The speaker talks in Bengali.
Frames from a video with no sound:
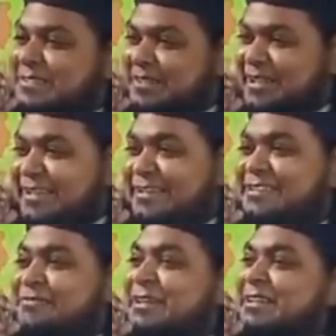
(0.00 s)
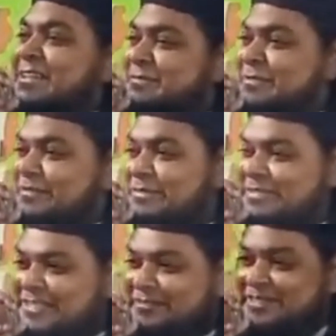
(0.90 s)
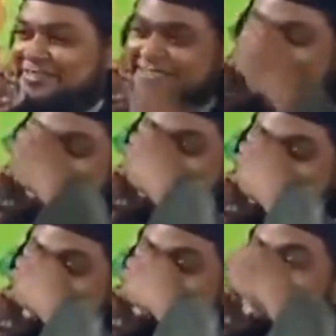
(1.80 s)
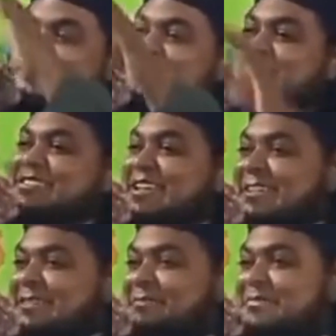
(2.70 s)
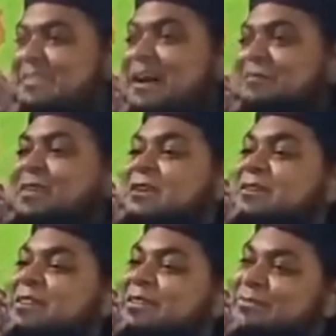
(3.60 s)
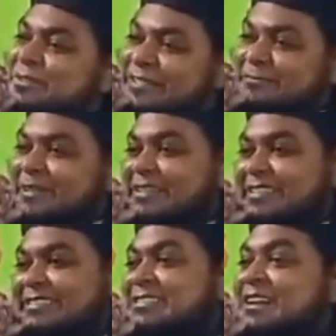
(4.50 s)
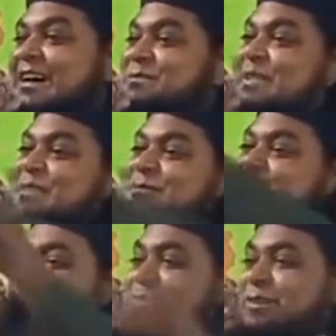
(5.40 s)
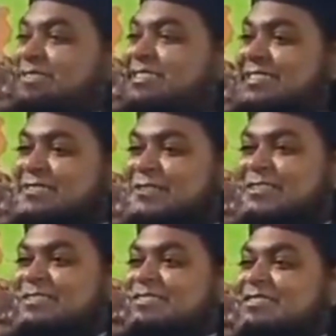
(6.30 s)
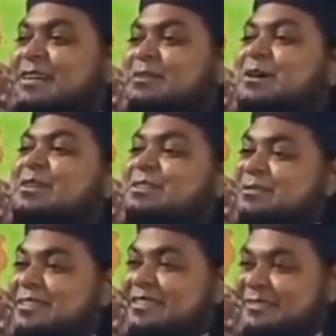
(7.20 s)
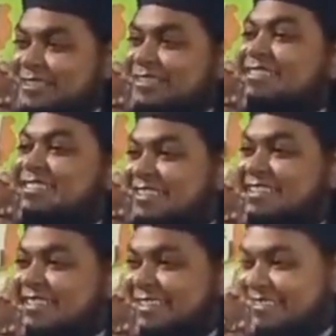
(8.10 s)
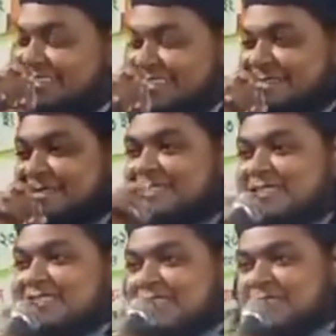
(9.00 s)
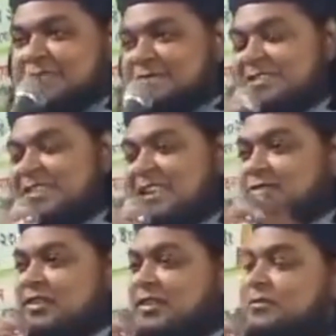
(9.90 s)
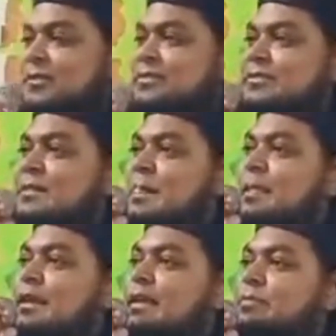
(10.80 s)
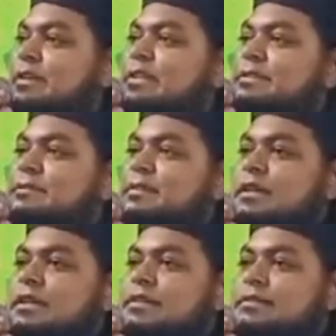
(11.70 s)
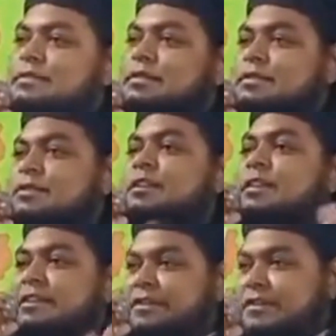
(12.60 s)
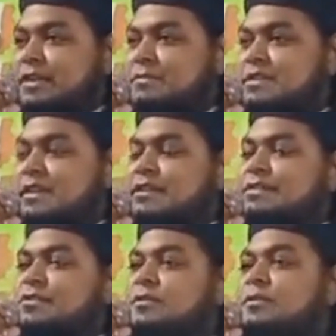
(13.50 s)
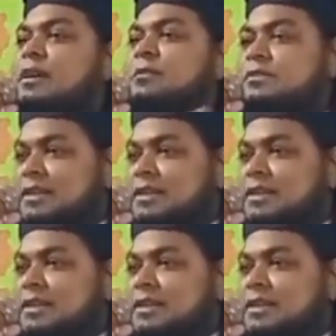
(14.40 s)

করে দেওয়ার নাম একরামুল মুসলিম চৌধুরী সাহেব আমরা গরিব হতে পারি আপনার মতো বদিন নই আমি গত মাসেও তিন তিল্লা দিয়েছি আচ্ছা, যাই হোক সে তার মতো করে বললো এরপরে ওই সহিনিয়ত আমরা যা কিছু করবো একমাত্র